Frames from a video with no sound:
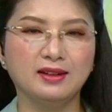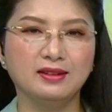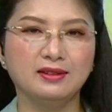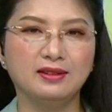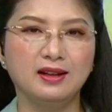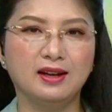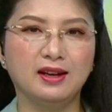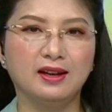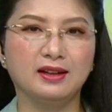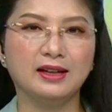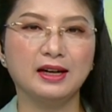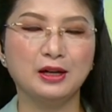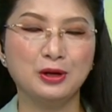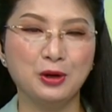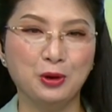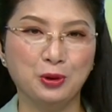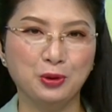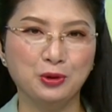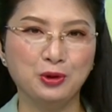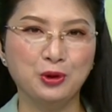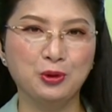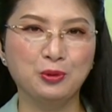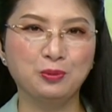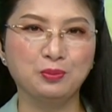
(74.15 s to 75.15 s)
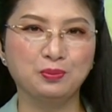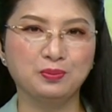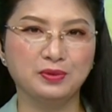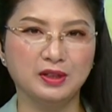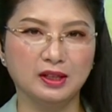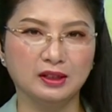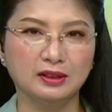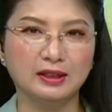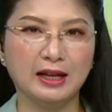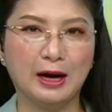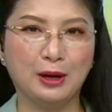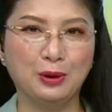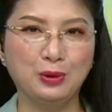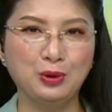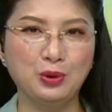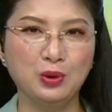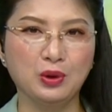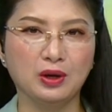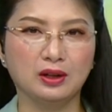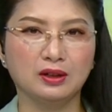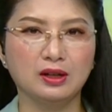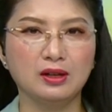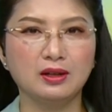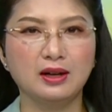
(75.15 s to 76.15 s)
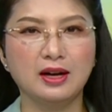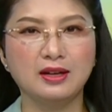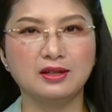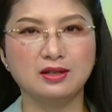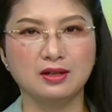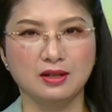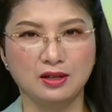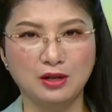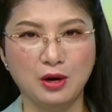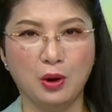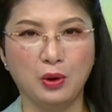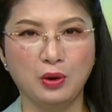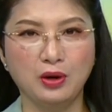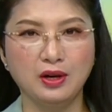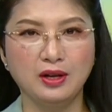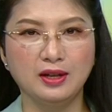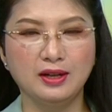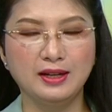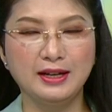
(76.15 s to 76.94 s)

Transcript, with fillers: về các nội dung dự thảo luật đất đai sửa đổi